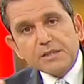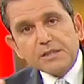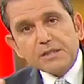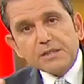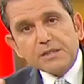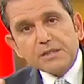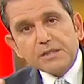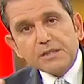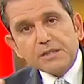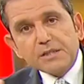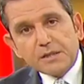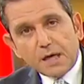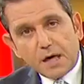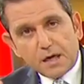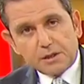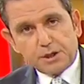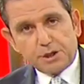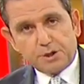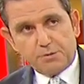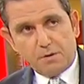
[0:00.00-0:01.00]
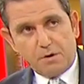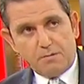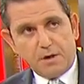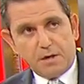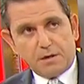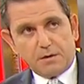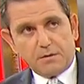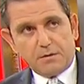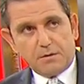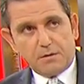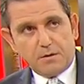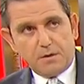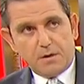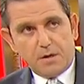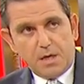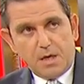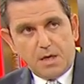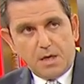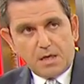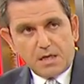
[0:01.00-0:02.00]
Bir de bir tartışma var.
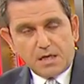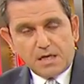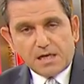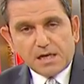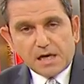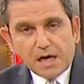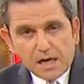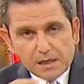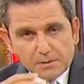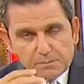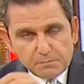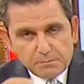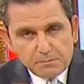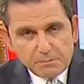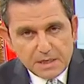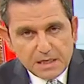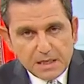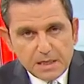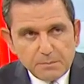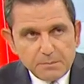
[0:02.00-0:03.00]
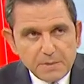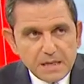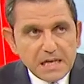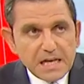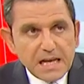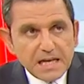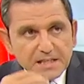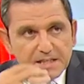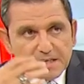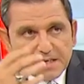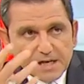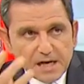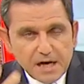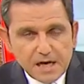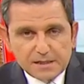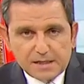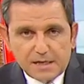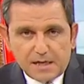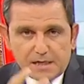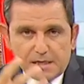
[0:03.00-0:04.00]
Kıraat, millet
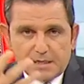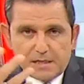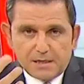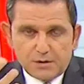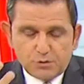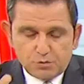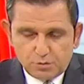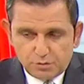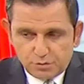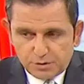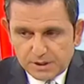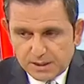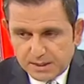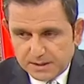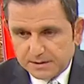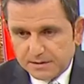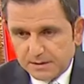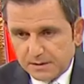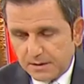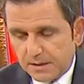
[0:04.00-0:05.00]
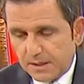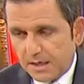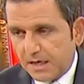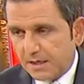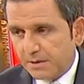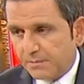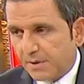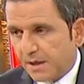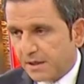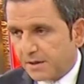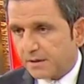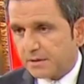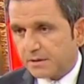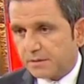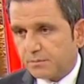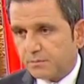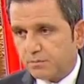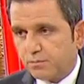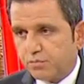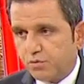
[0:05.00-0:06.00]
kıraathaneleri kuracağız dedi. Yani
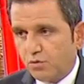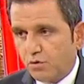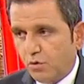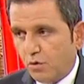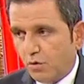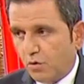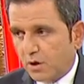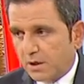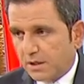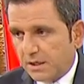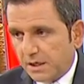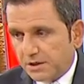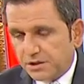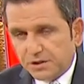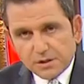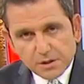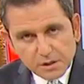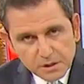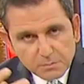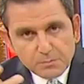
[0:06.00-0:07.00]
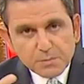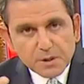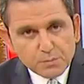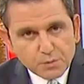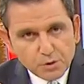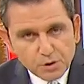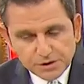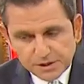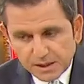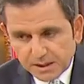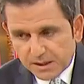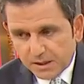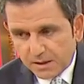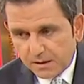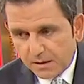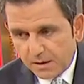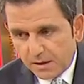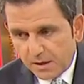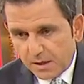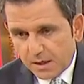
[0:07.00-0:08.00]
bakınız bu o kadar çılgın bir proje
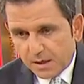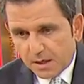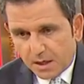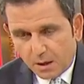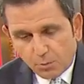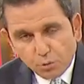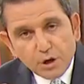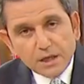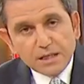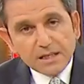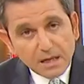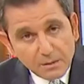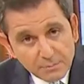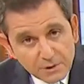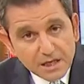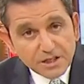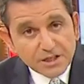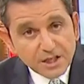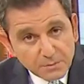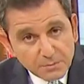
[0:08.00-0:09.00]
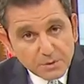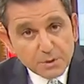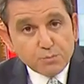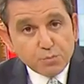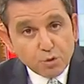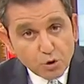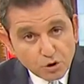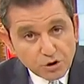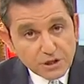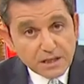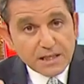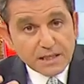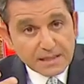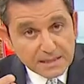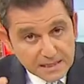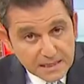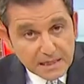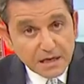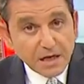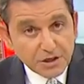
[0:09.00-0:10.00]
ki kabul edilebilecek bir proje de
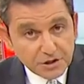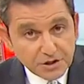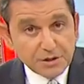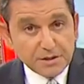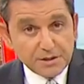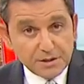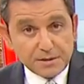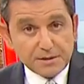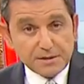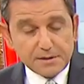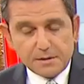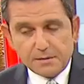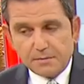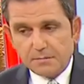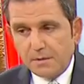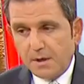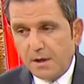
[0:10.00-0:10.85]
değil açıkçası.